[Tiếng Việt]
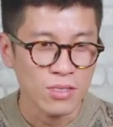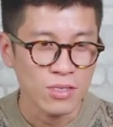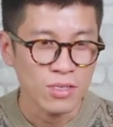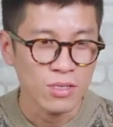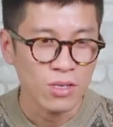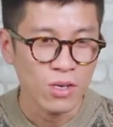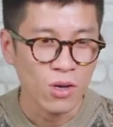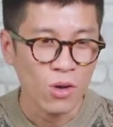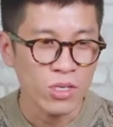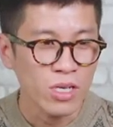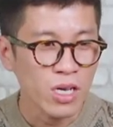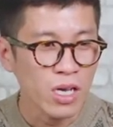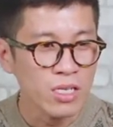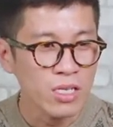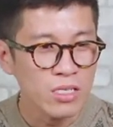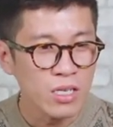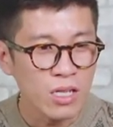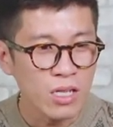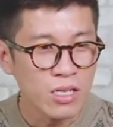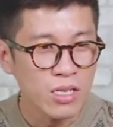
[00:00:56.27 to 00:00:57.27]
có những cái
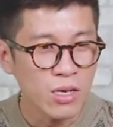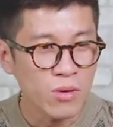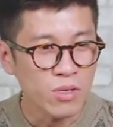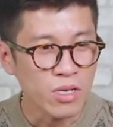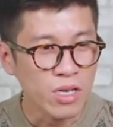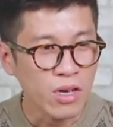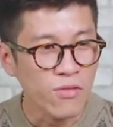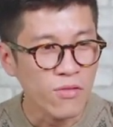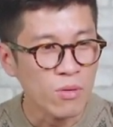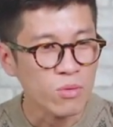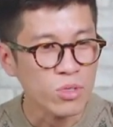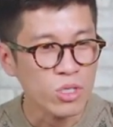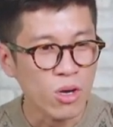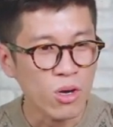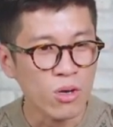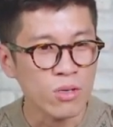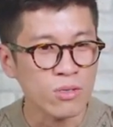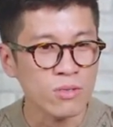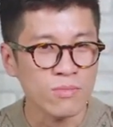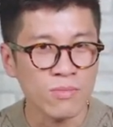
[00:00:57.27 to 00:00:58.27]
rất nhiều những cái vòng
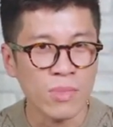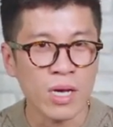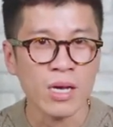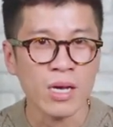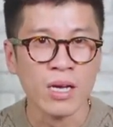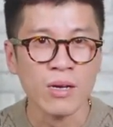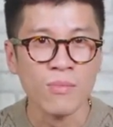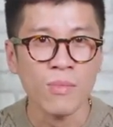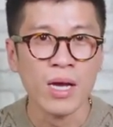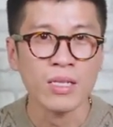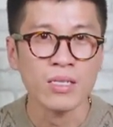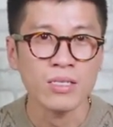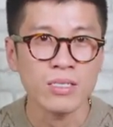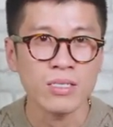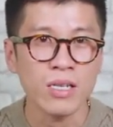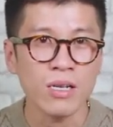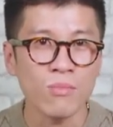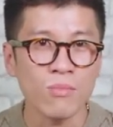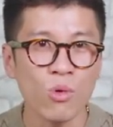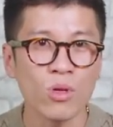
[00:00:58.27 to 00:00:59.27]
tròn mà các bạn
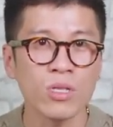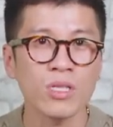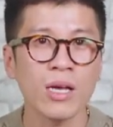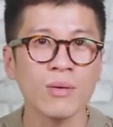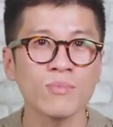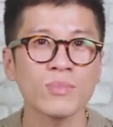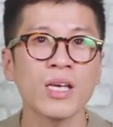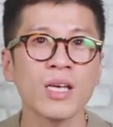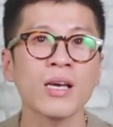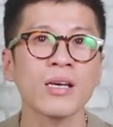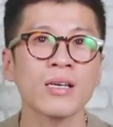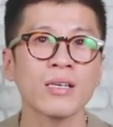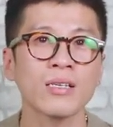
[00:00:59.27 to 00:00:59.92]
rất là muốn tham gia.